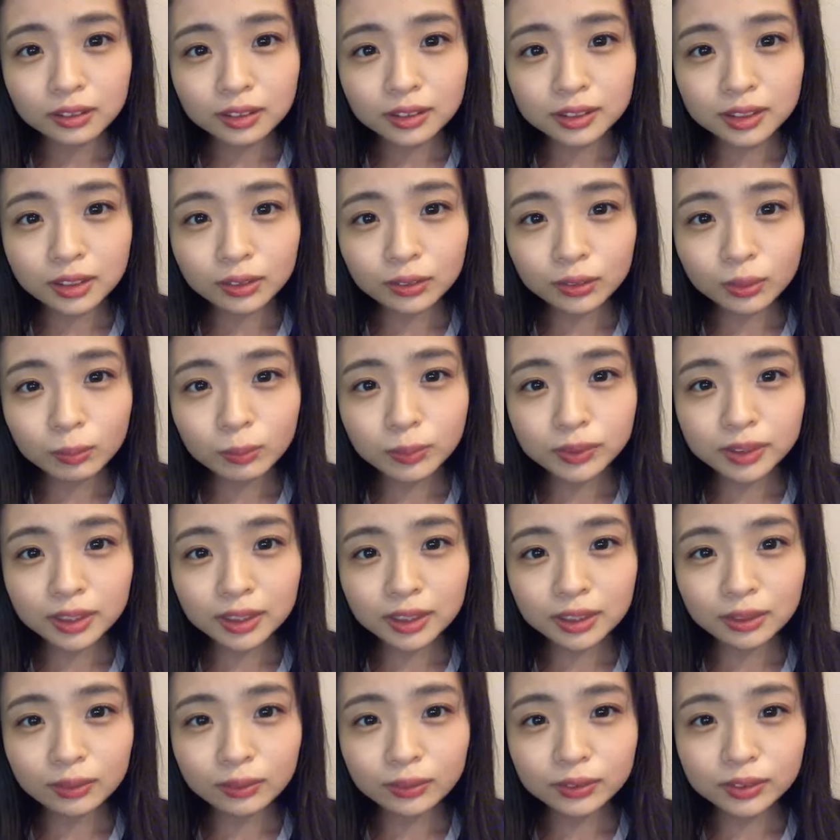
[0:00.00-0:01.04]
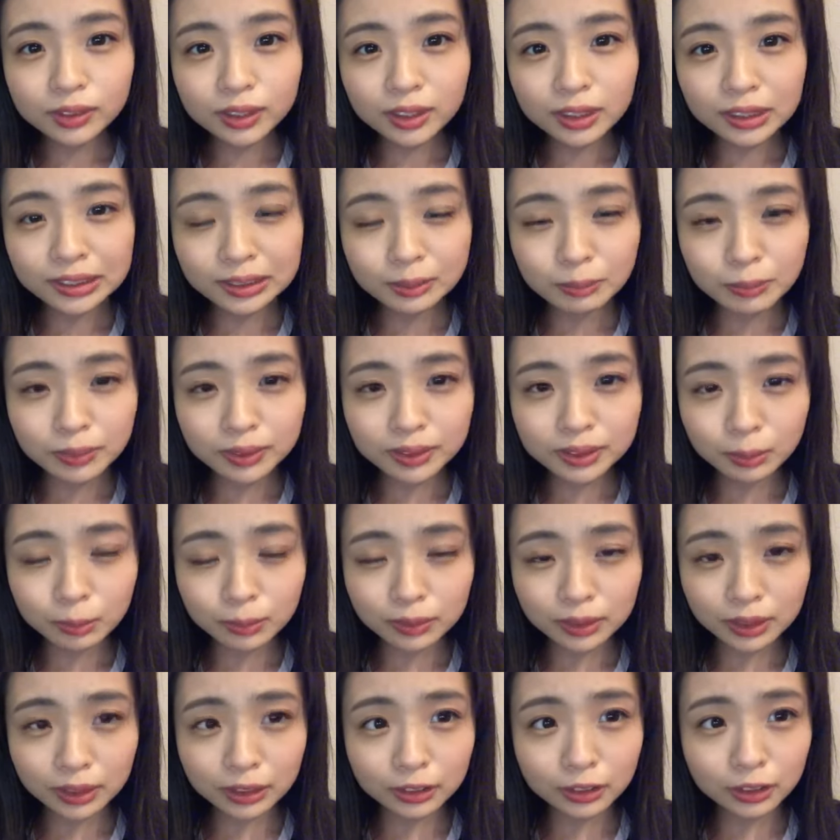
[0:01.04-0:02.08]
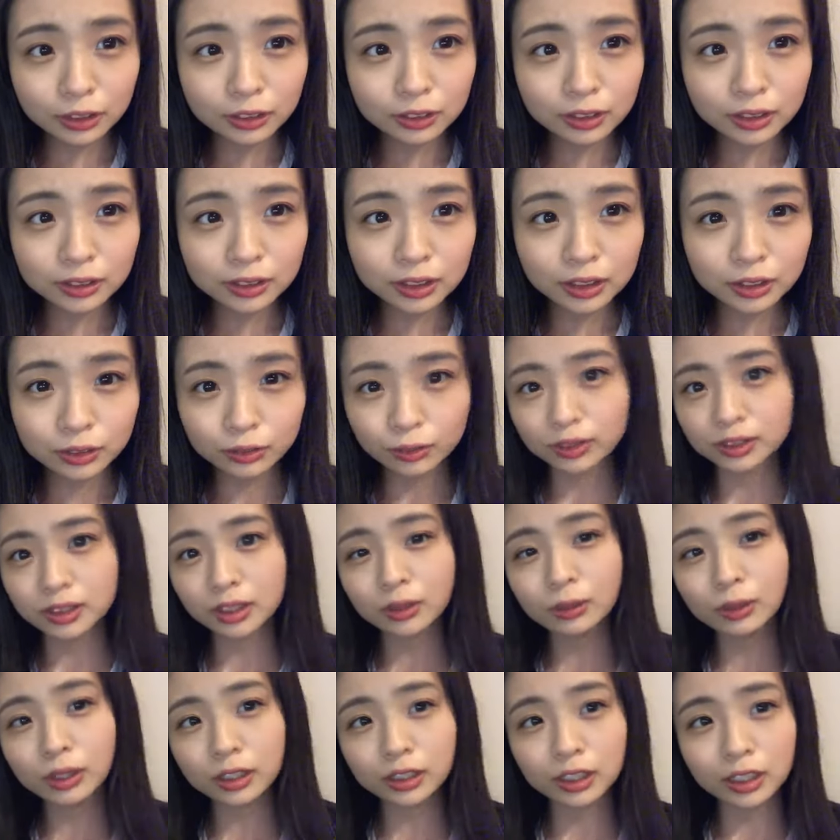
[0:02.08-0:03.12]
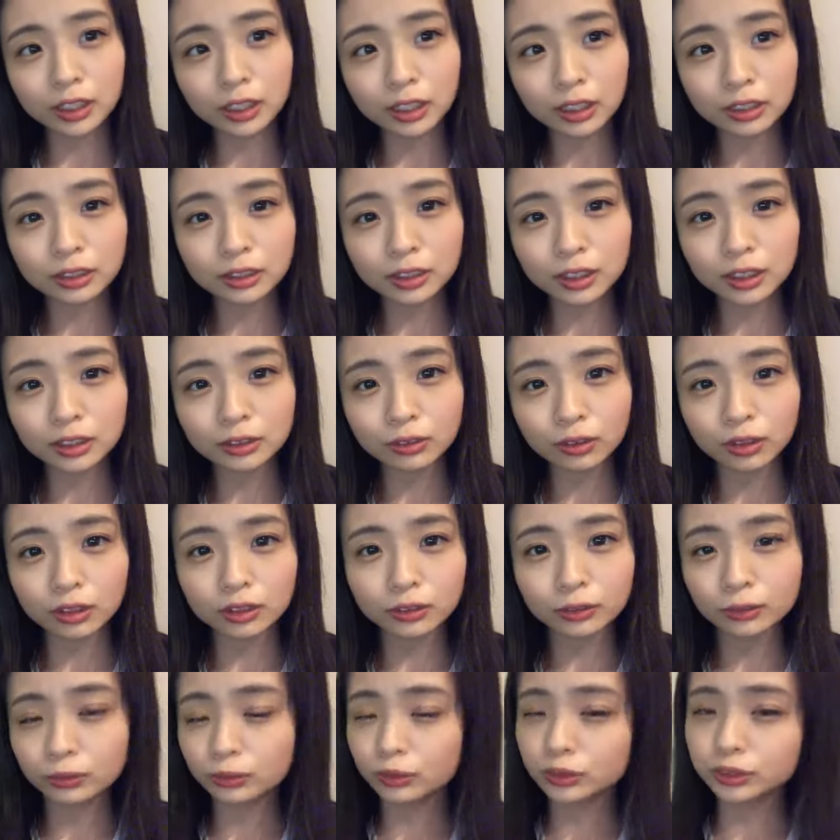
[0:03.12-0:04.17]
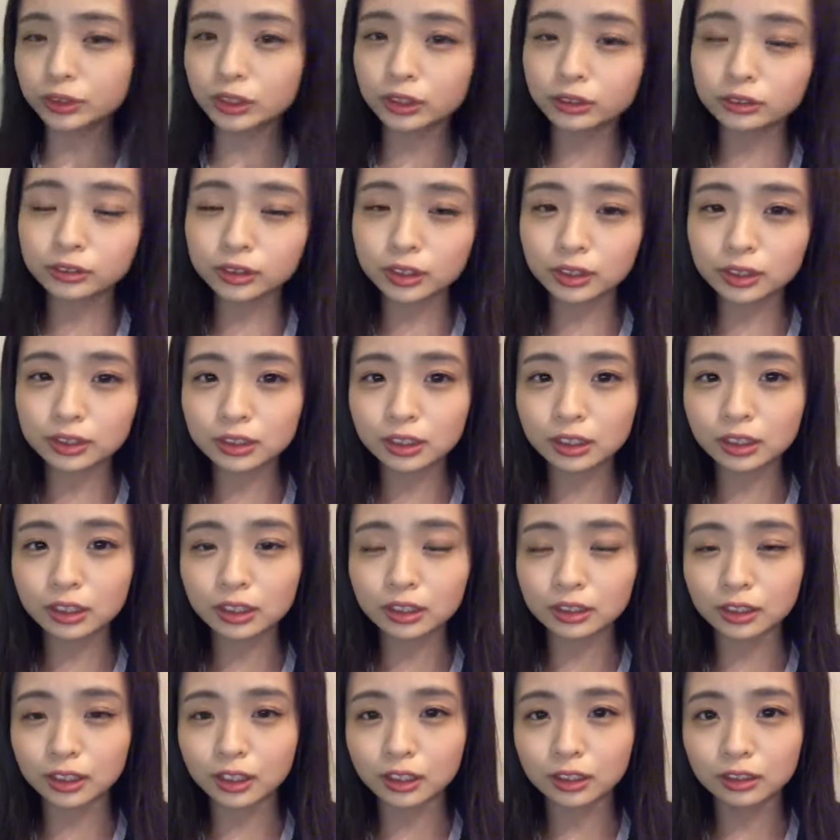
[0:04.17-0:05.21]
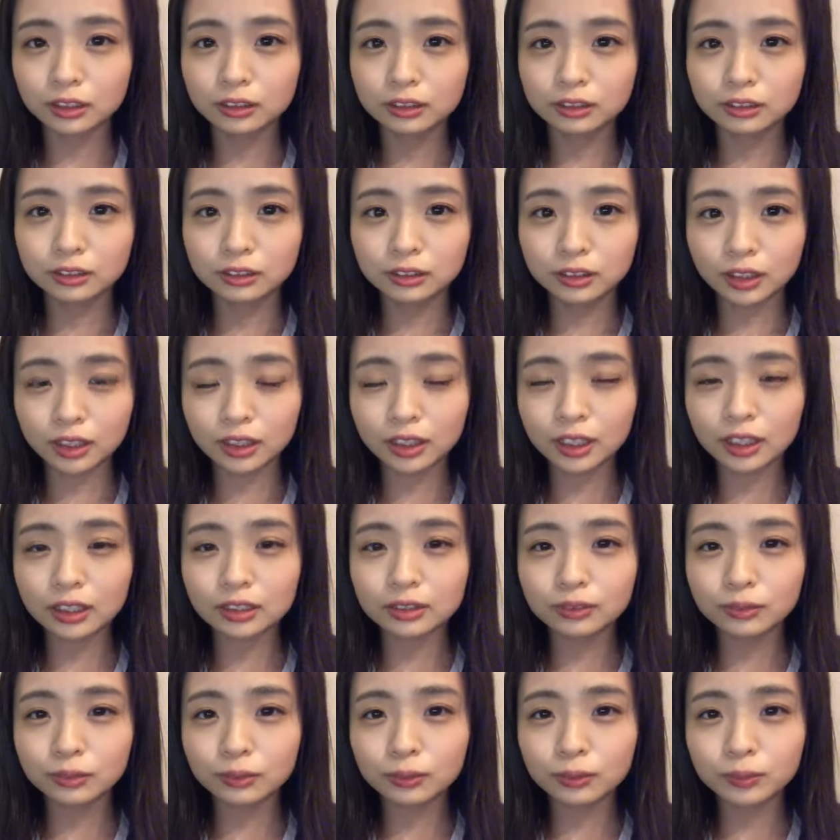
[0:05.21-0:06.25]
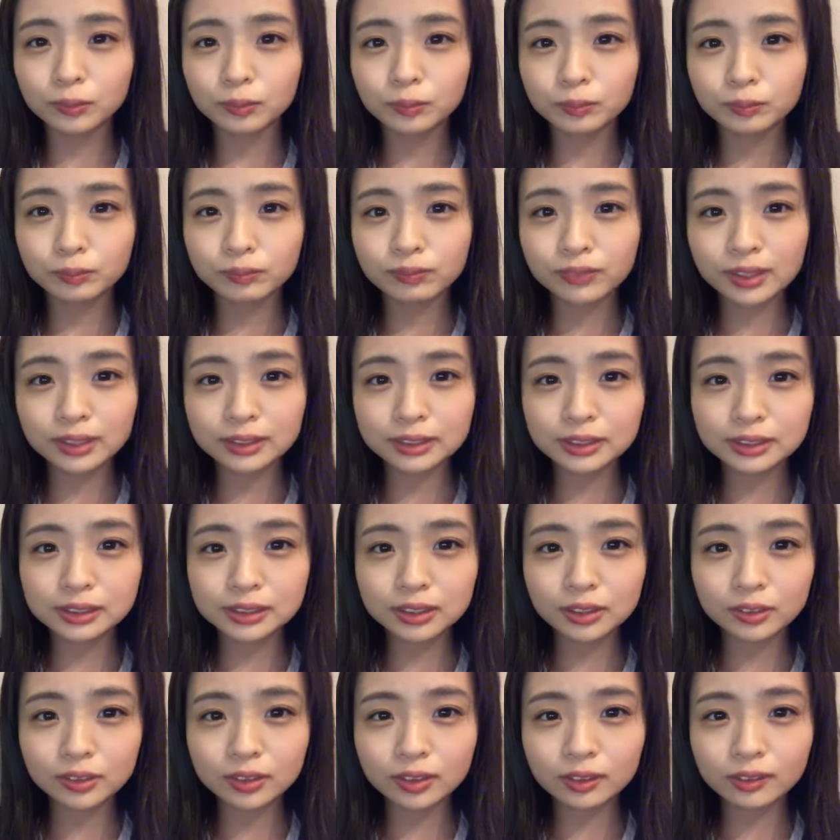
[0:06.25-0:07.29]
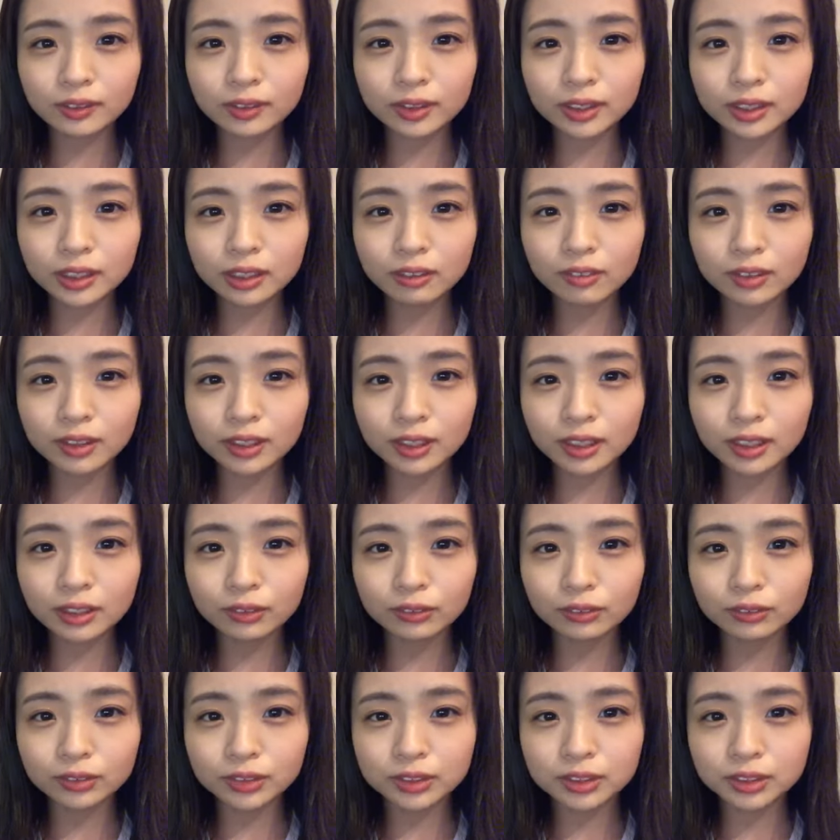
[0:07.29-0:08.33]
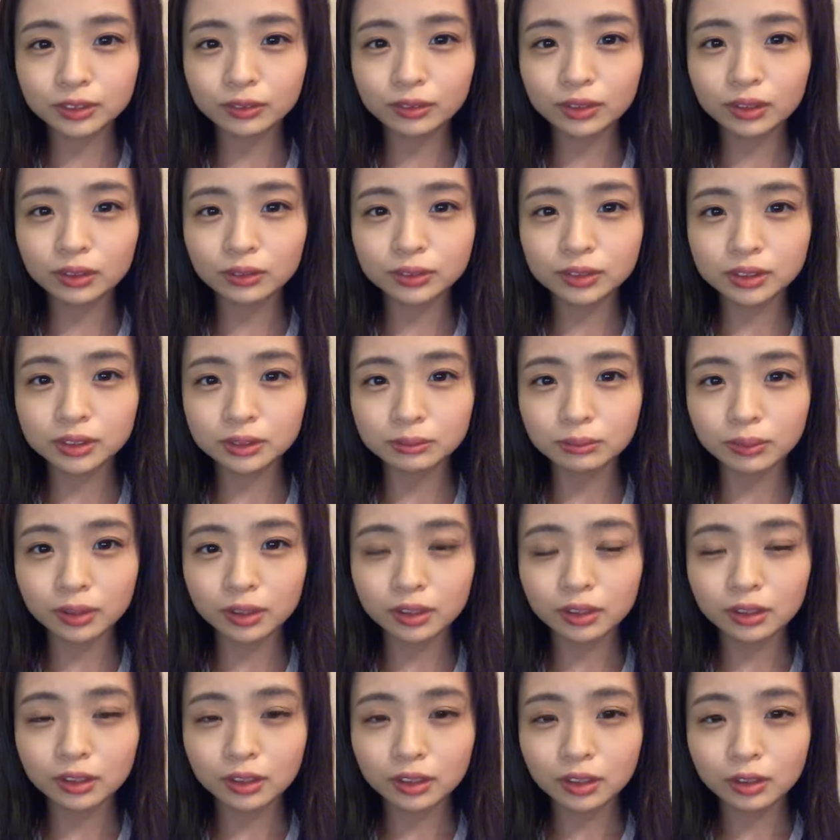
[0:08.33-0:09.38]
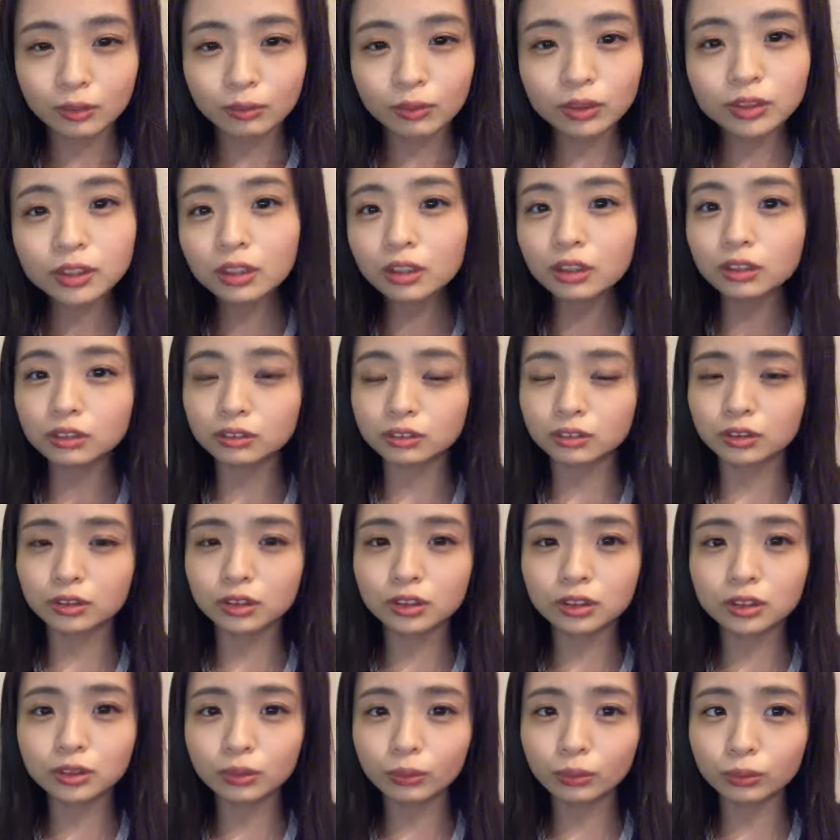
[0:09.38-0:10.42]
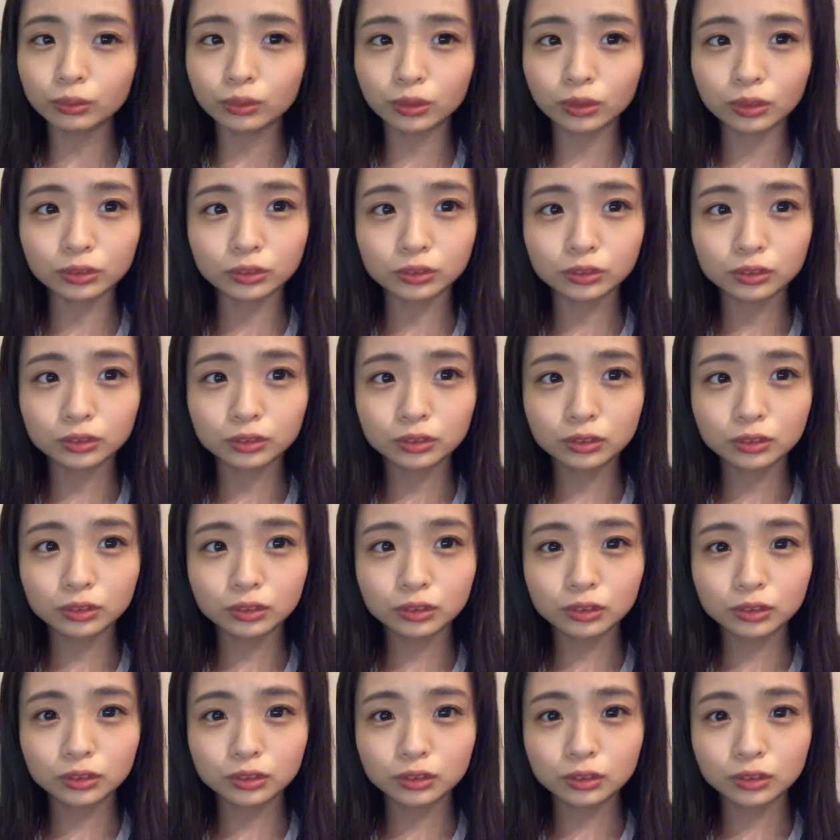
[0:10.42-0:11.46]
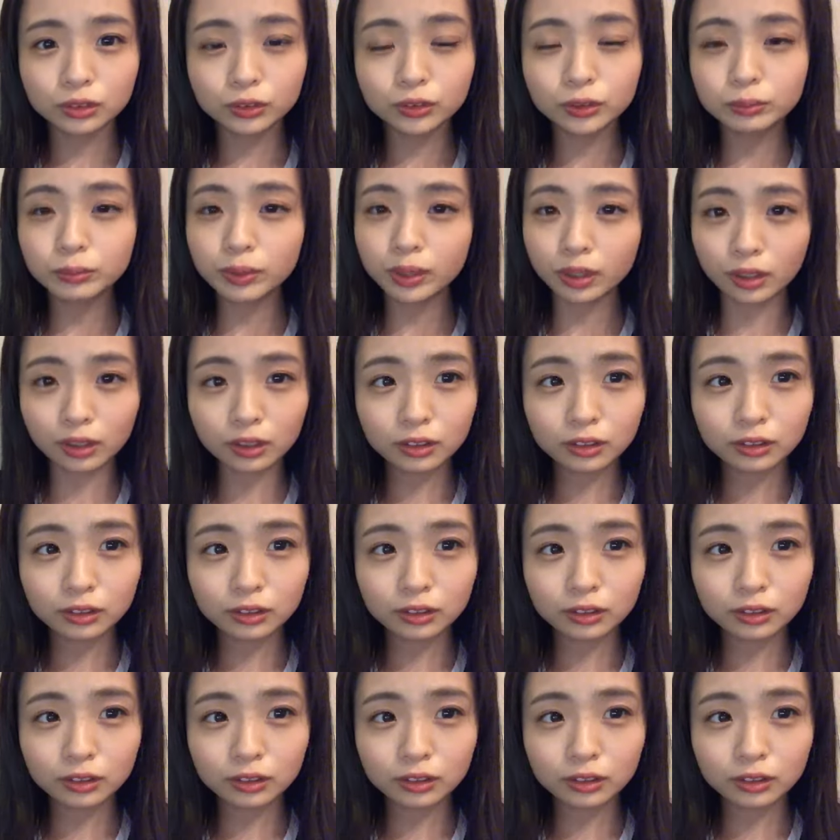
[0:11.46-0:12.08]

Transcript: 伊沢おともさん昨日お疲れ様でしたまた来てくださいそう伊沢がね案内とかいろいろしてくれてたからねありがとうちんとはたこ焼きやわなかの塩がおすすめわなかって聞いたことある有名